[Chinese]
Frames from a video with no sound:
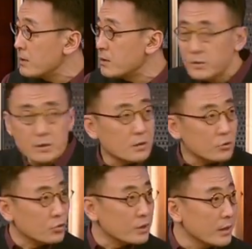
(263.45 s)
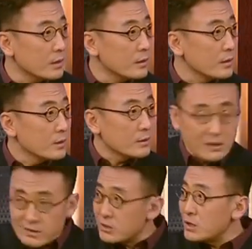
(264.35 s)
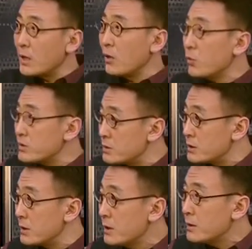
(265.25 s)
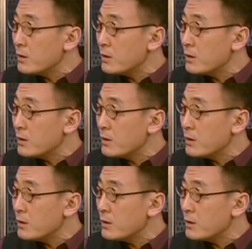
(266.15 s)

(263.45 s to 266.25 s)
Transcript: 那么一个女人，她自己养活自己，